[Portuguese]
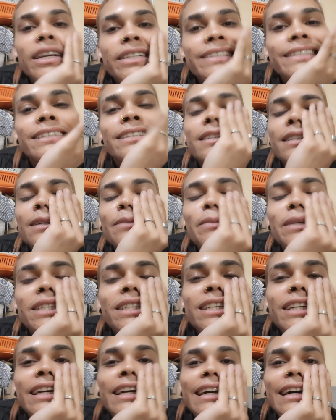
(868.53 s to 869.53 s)
Gente, eu acabei
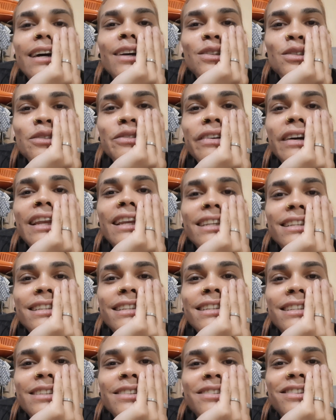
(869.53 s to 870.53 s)
de chegar, tô
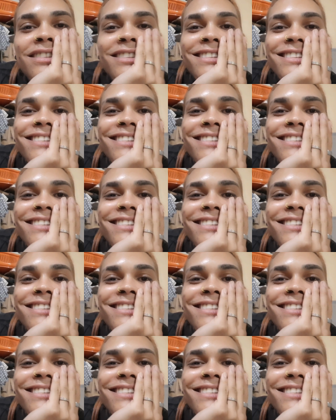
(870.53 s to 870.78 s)
falecido.